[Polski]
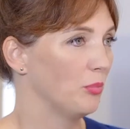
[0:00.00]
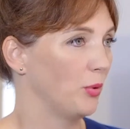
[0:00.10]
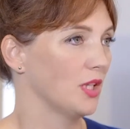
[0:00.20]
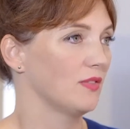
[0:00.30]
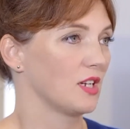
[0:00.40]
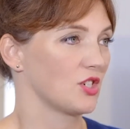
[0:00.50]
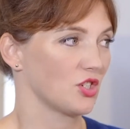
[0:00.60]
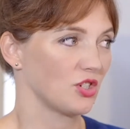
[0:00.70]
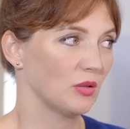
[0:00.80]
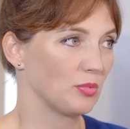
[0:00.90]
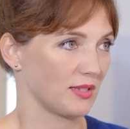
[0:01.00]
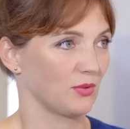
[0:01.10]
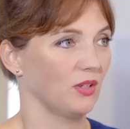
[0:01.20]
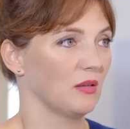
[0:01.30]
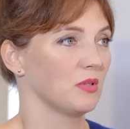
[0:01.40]
ponieważ jeżeli
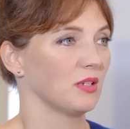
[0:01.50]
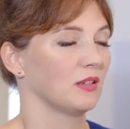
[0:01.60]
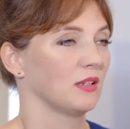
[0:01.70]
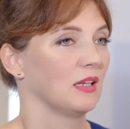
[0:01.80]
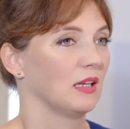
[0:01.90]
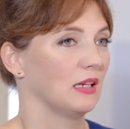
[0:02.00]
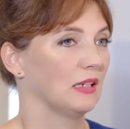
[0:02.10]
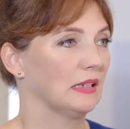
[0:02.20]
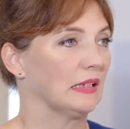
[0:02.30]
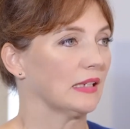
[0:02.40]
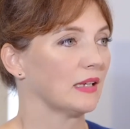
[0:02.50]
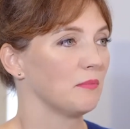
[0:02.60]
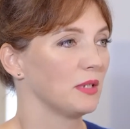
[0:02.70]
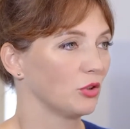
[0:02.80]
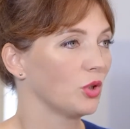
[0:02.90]
pracujemy e,
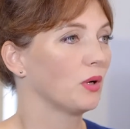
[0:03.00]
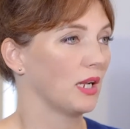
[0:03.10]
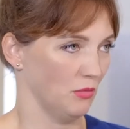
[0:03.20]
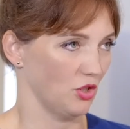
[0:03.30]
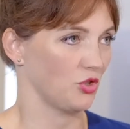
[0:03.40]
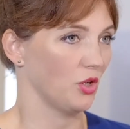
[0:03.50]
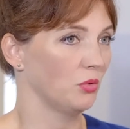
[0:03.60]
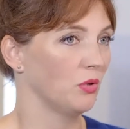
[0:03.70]
metodą chemiczną,